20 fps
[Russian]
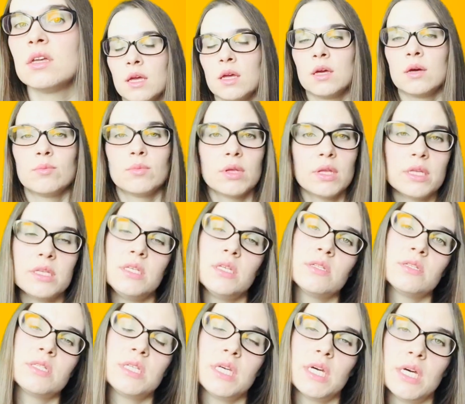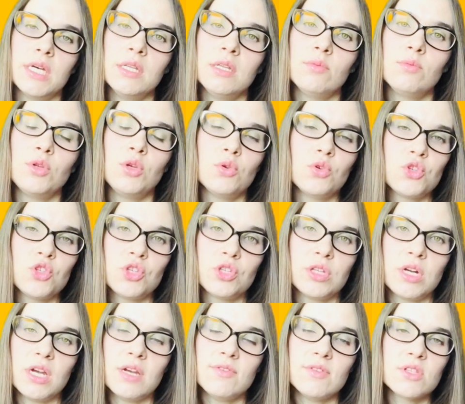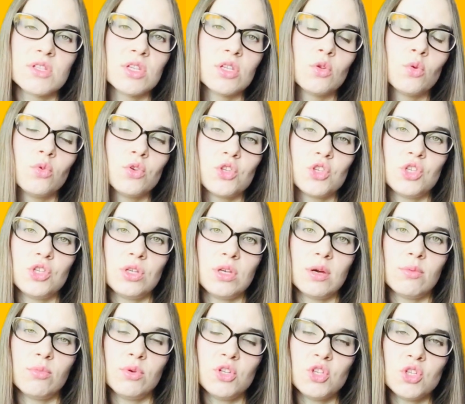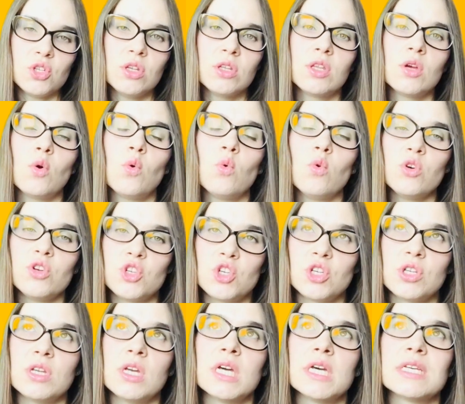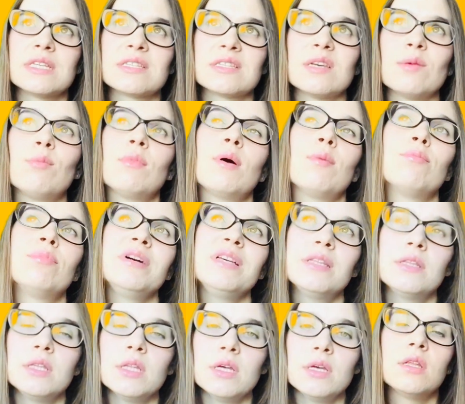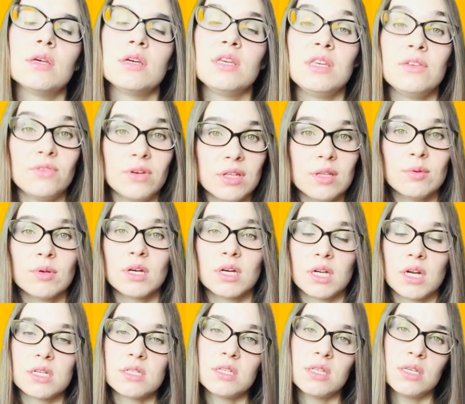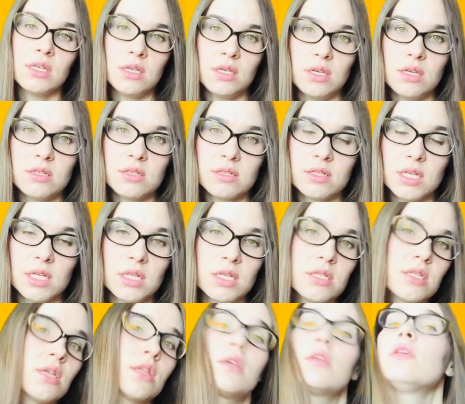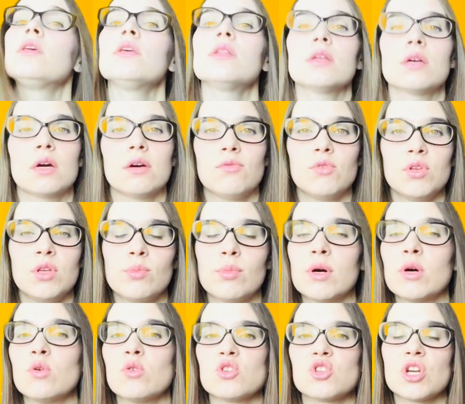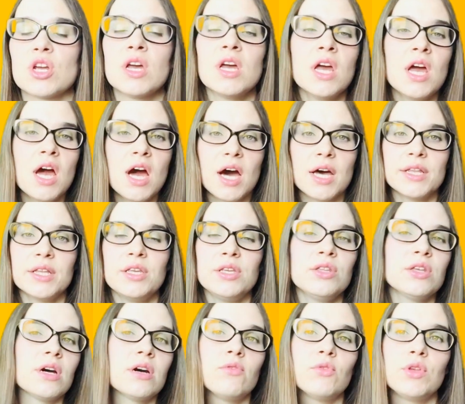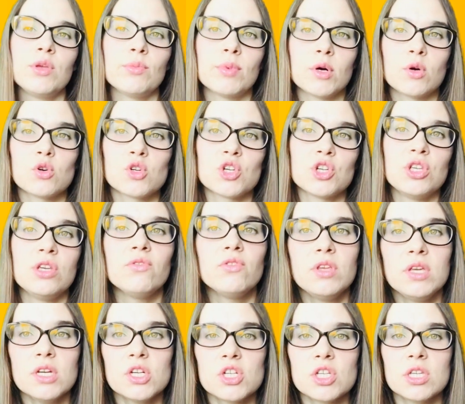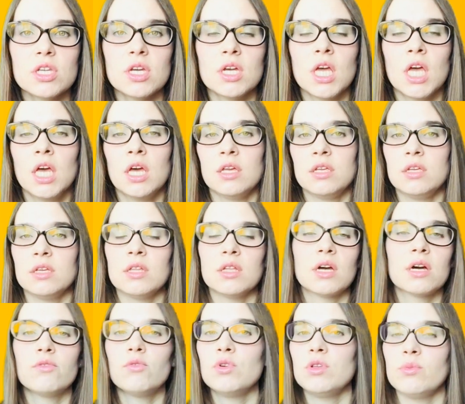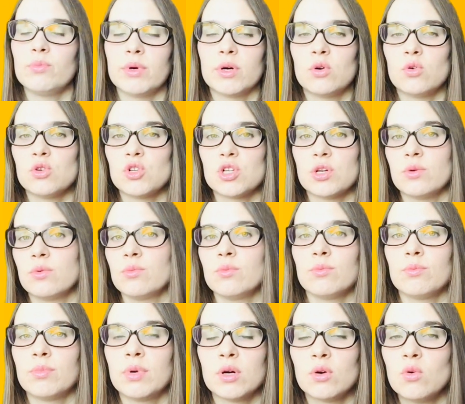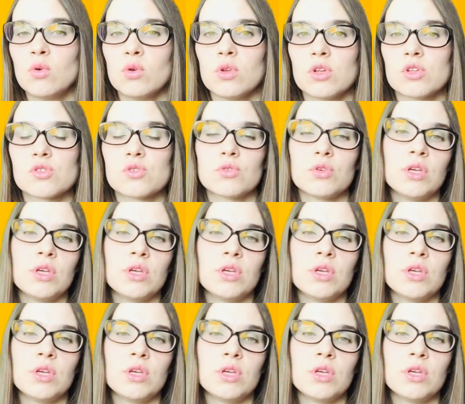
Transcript: Молодец, Диана, мне очень нравится, это очень необычно, это очень самобытно, и в этом как раз-таки есть ценность. Она ни на кого не похожа. Она ни на кого не похожа ни внешне, ни на кого не похожа по голосу.